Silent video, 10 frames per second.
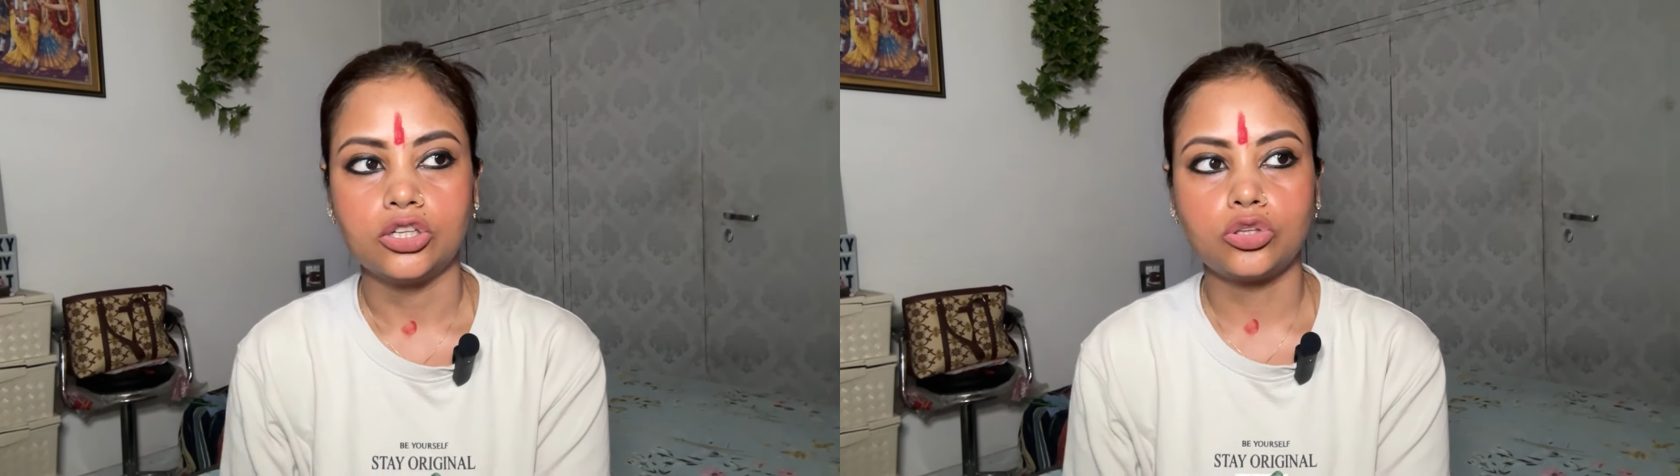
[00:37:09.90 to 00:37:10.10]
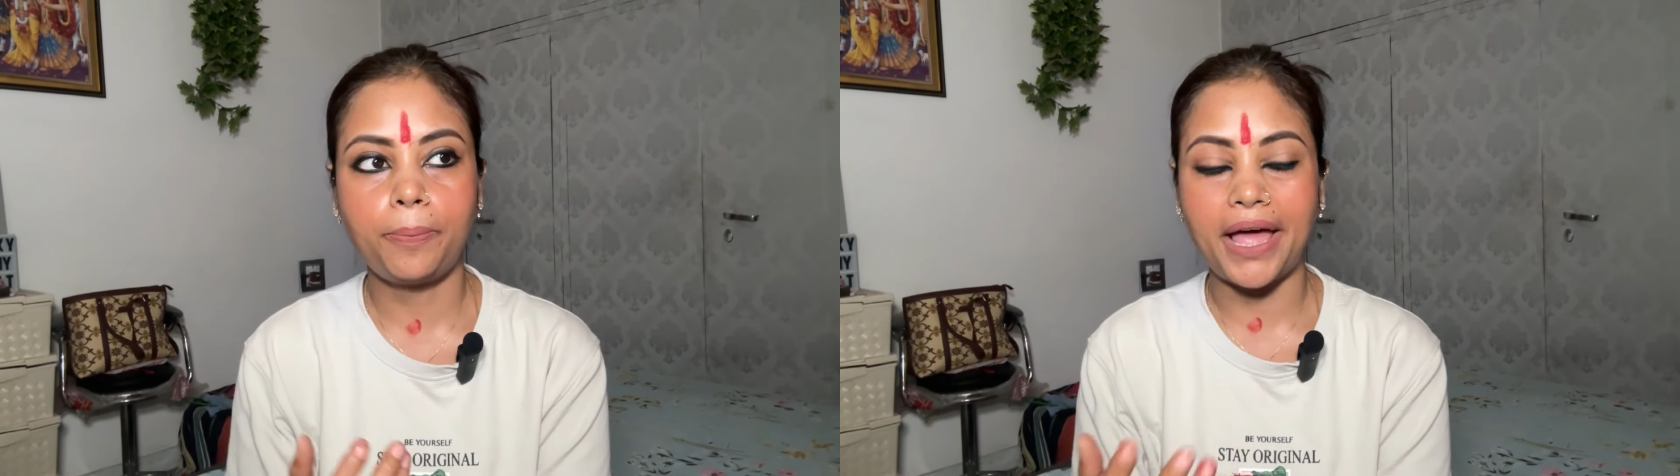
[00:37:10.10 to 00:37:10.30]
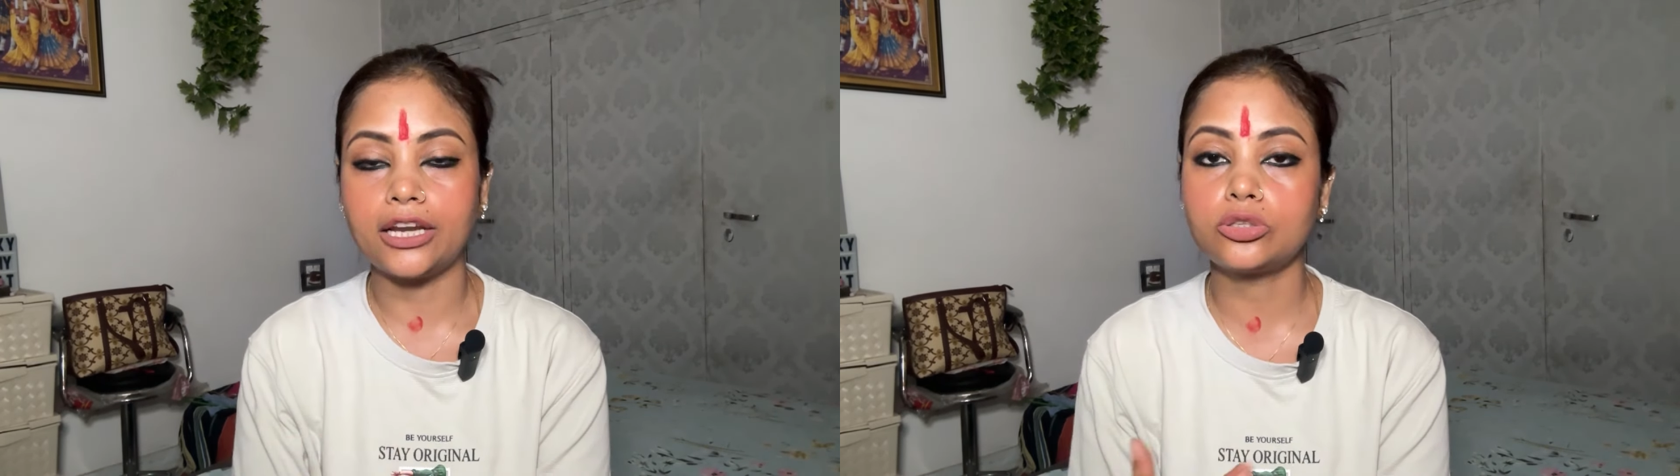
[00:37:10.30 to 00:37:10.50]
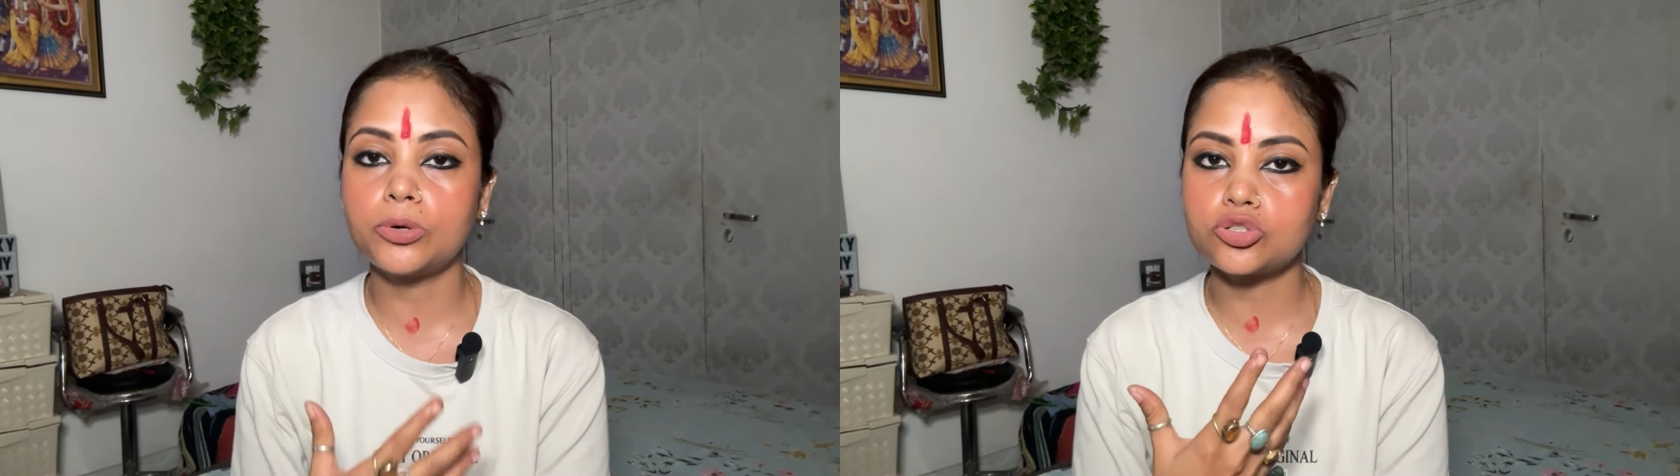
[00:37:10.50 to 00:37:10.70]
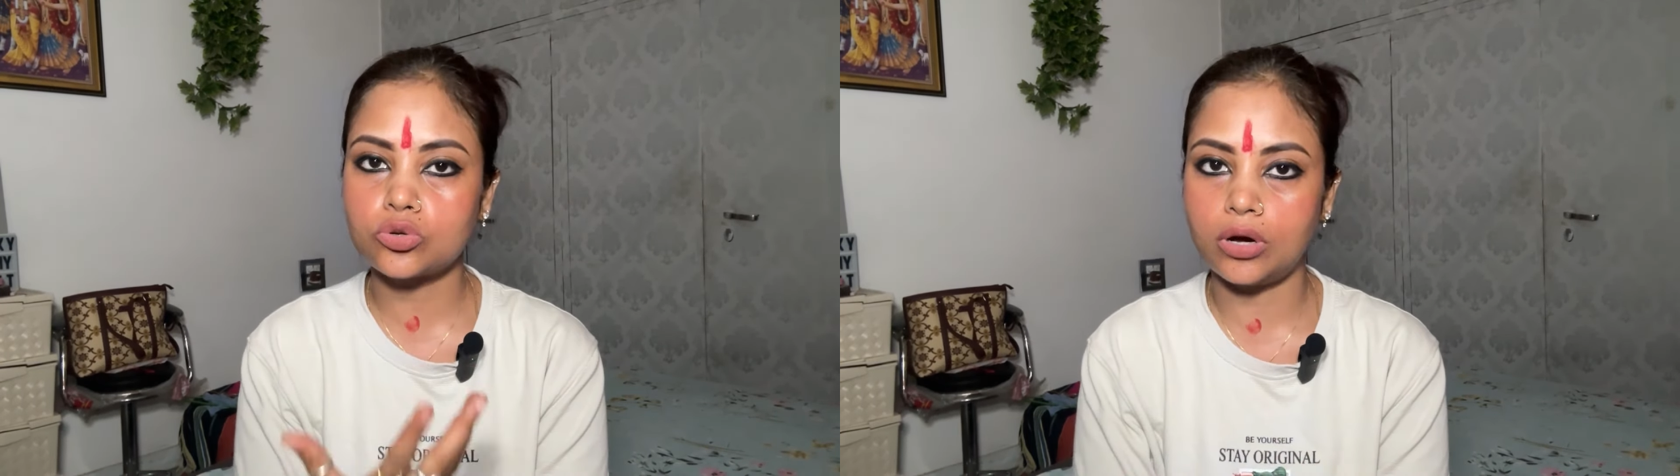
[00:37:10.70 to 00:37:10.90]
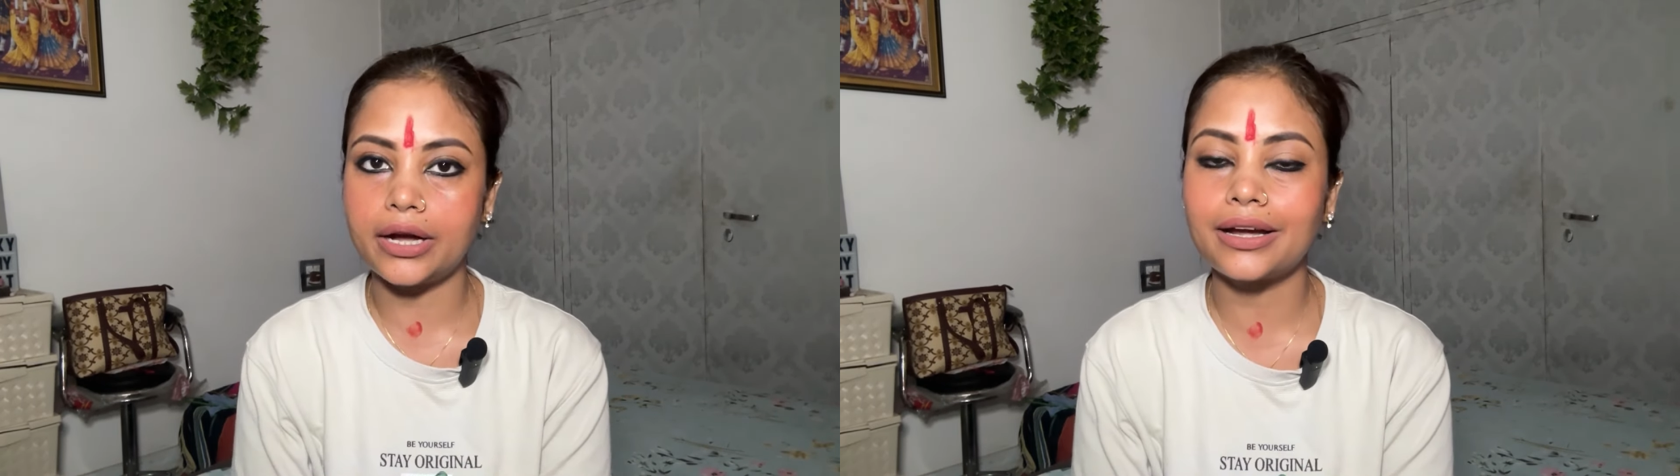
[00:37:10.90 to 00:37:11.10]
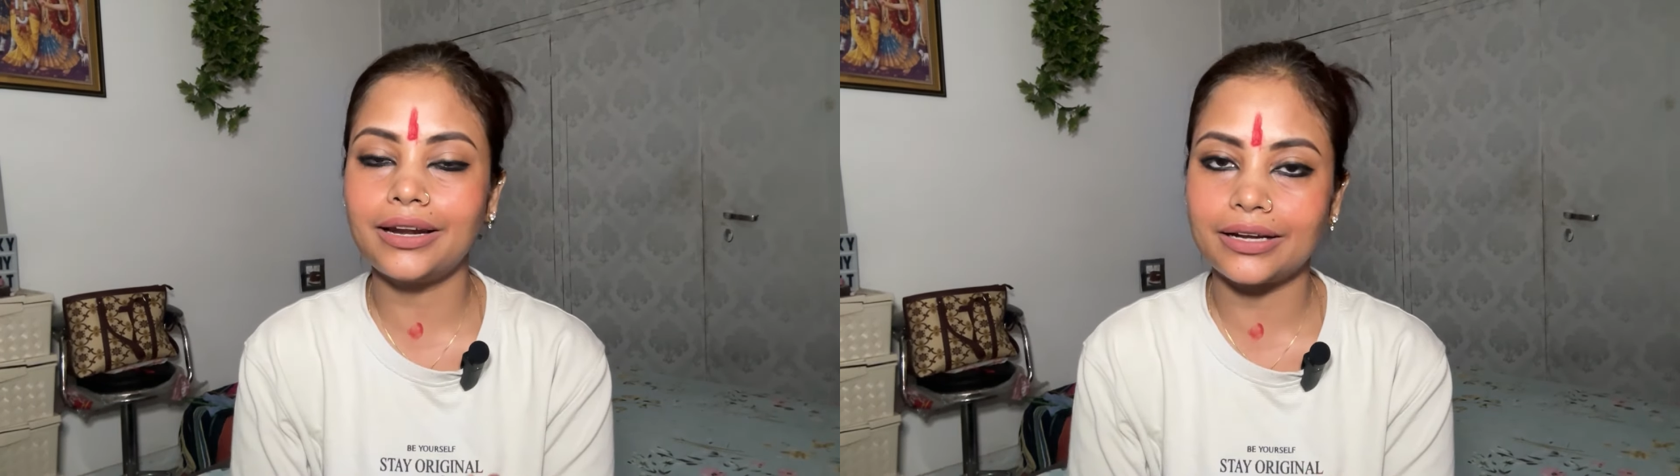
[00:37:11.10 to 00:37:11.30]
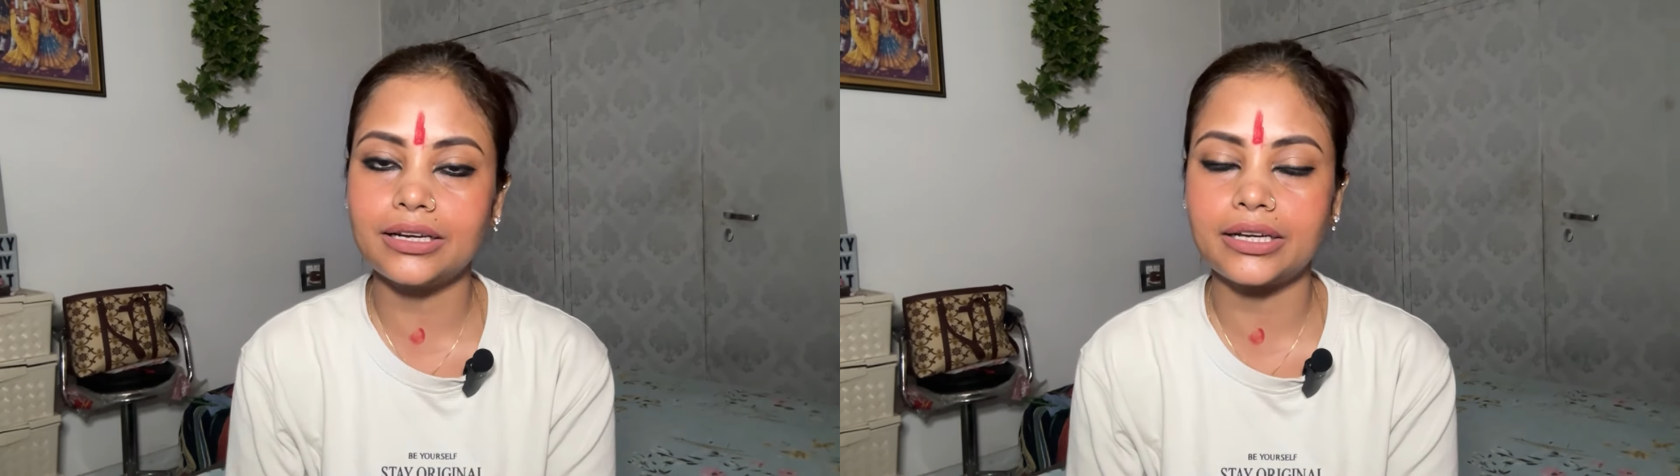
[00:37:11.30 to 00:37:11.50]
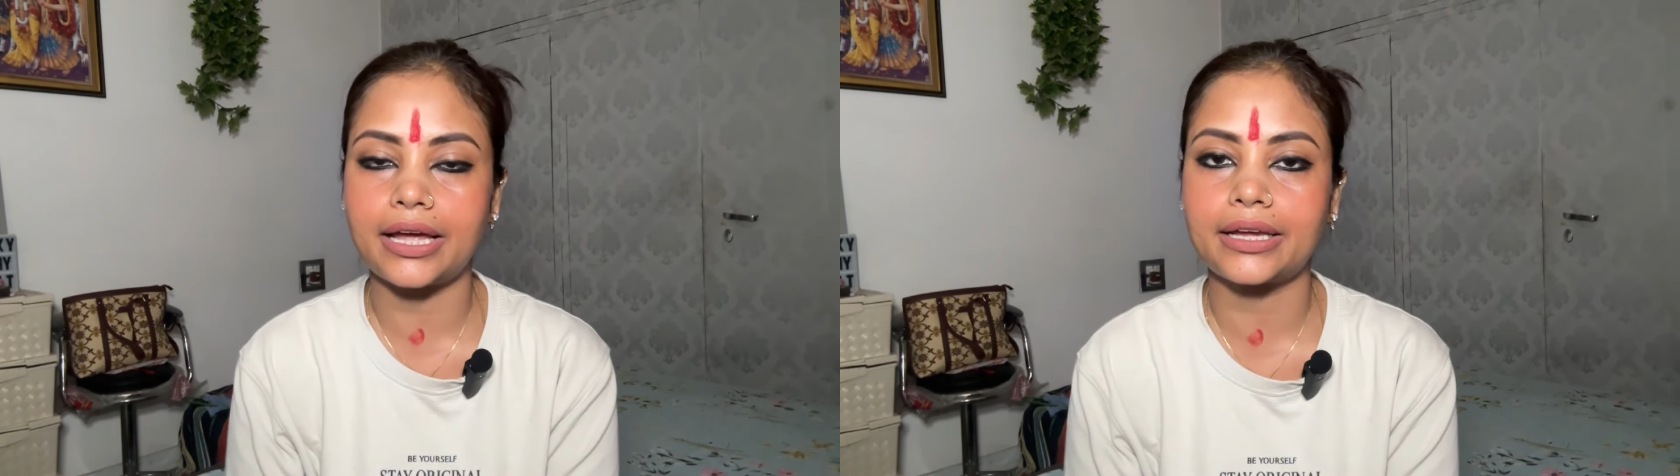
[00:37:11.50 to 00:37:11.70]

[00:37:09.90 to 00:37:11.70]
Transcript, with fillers: तो पहले तो मैं उसको अंकल अंकल कह